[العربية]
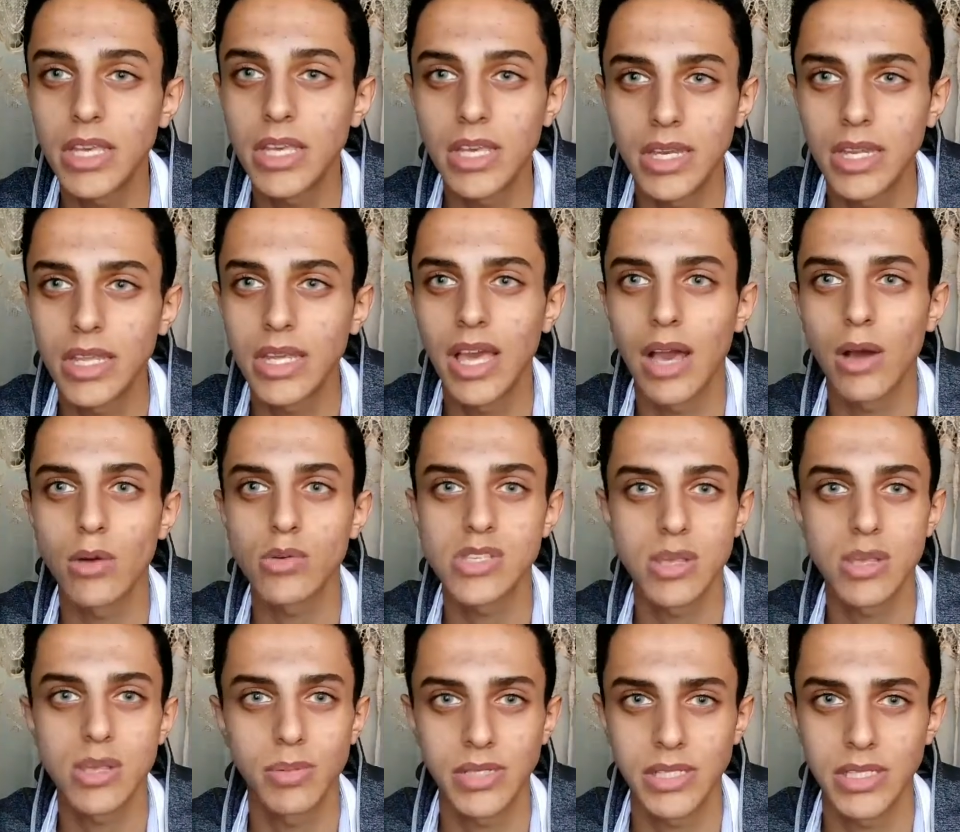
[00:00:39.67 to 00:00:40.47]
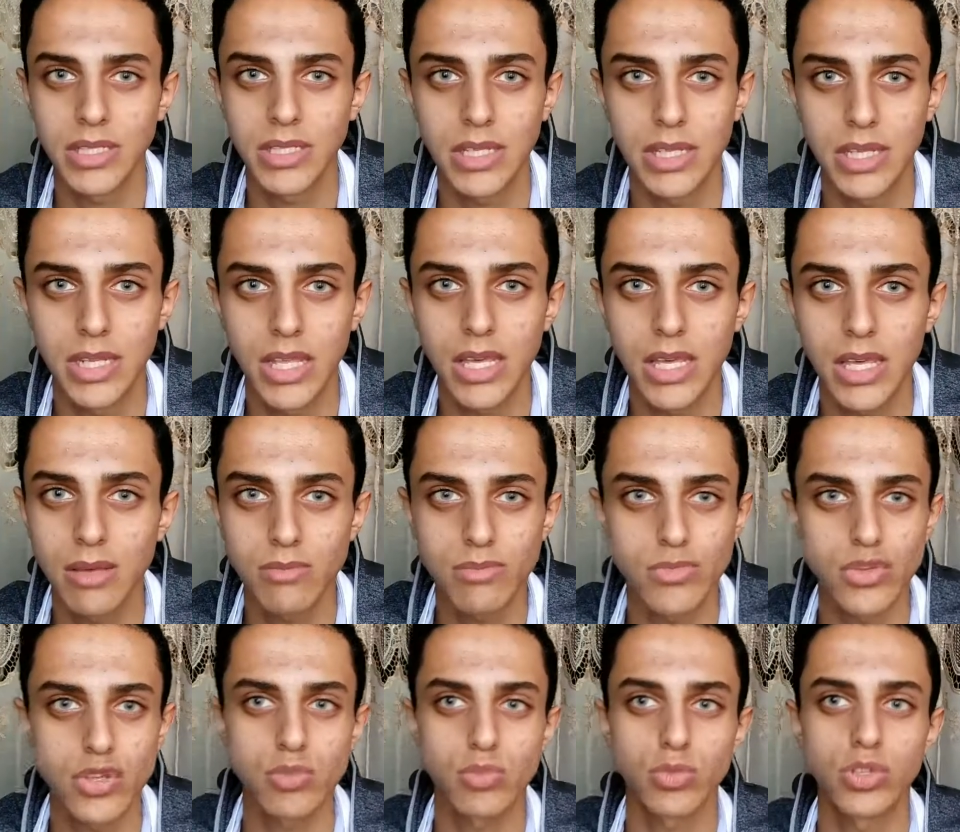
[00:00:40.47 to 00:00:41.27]
آه، جنيه او 70
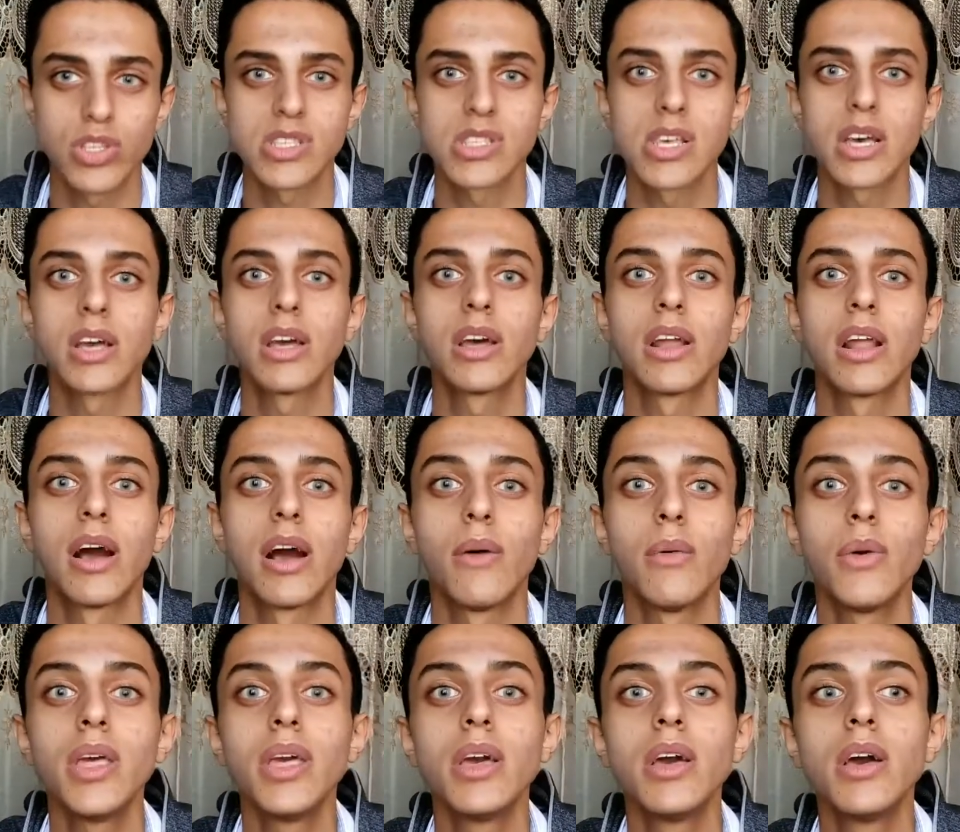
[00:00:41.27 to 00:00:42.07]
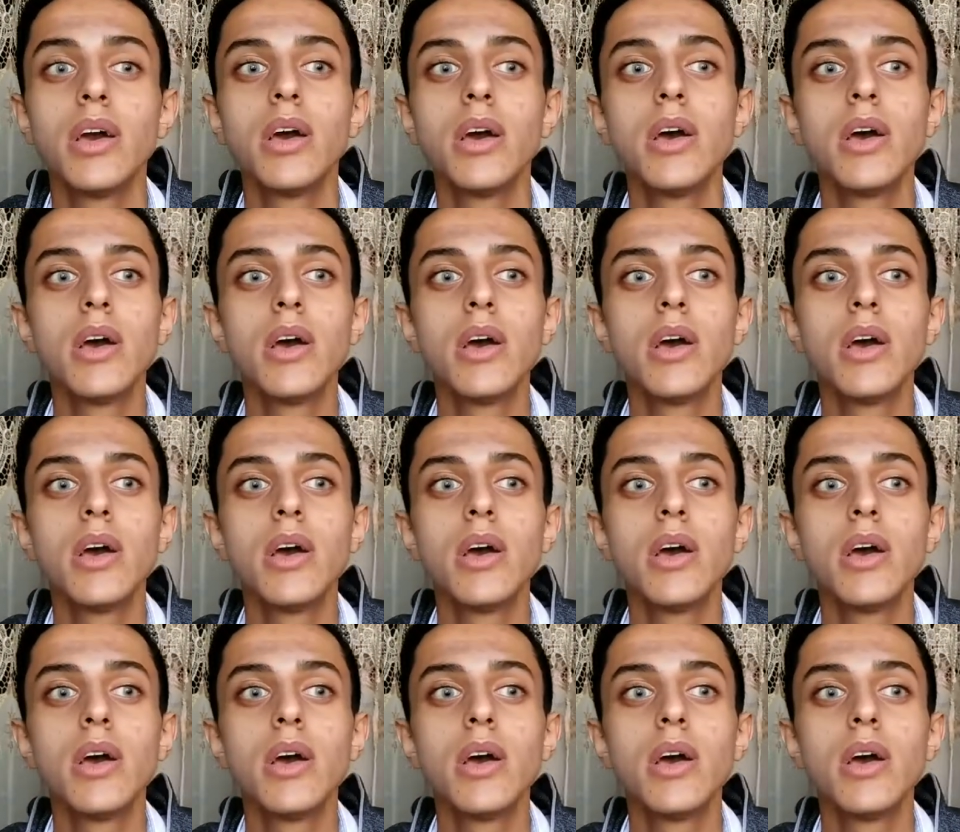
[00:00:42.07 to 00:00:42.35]
جنيه مش متذكرة قوي